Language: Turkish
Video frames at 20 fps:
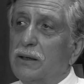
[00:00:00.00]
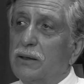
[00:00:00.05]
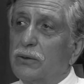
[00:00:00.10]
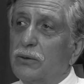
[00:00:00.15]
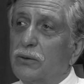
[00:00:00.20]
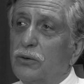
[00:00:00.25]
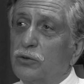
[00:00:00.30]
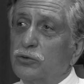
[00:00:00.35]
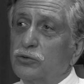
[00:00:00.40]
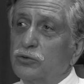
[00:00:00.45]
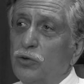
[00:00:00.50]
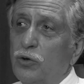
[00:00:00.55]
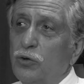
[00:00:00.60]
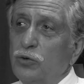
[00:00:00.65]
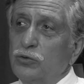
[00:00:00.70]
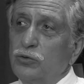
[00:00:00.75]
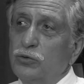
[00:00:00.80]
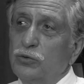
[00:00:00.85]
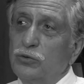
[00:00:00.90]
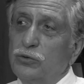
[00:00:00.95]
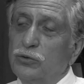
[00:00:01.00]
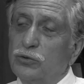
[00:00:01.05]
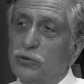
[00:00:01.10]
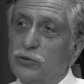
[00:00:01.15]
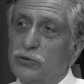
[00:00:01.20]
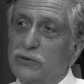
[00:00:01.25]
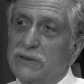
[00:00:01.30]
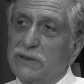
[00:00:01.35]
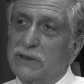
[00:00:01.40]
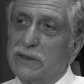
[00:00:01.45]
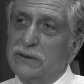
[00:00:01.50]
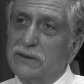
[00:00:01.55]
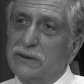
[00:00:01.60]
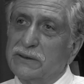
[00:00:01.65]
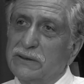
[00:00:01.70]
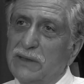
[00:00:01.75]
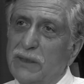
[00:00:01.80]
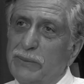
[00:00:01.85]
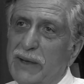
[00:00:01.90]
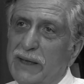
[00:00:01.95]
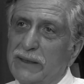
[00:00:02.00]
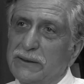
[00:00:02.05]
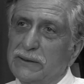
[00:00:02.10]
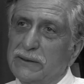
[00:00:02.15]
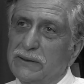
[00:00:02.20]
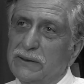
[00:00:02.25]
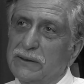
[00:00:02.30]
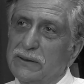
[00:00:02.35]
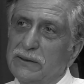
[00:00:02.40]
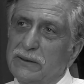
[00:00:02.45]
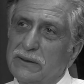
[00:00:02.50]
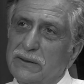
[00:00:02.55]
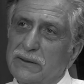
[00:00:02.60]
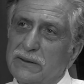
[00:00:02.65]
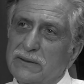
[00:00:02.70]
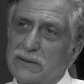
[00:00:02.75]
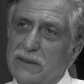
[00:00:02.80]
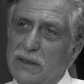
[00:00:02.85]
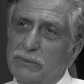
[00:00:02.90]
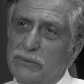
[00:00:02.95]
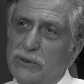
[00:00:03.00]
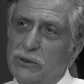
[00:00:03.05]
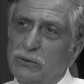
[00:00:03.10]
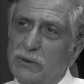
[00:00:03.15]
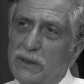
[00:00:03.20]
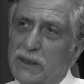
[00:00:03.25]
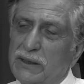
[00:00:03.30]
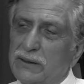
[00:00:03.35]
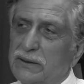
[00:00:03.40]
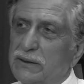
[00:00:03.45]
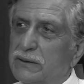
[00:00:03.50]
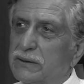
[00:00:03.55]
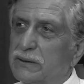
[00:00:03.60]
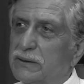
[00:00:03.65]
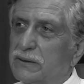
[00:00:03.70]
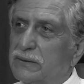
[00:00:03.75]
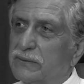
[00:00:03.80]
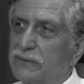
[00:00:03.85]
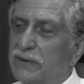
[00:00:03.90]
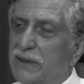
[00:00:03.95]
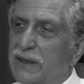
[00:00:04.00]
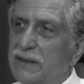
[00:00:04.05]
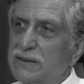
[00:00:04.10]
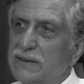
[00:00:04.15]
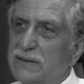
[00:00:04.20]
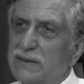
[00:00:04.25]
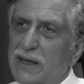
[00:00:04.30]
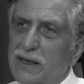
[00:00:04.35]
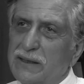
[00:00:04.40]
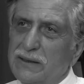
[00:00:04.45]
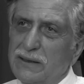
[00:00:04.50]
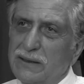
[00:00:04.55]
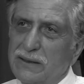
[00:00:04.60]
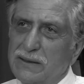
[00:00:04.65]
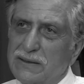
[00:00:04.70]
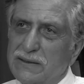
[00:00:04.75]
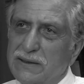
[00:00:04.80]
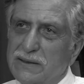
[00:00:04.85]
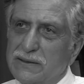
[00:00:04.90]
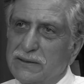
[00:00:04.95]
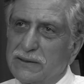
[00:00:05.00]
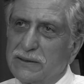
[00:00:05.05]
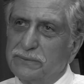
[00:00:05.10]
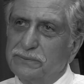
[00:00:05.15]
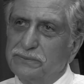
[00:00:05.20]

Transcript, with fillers: Ortaokul e, sıralarında ben e, Saint Benoît e, Fransız Erkek Lisesi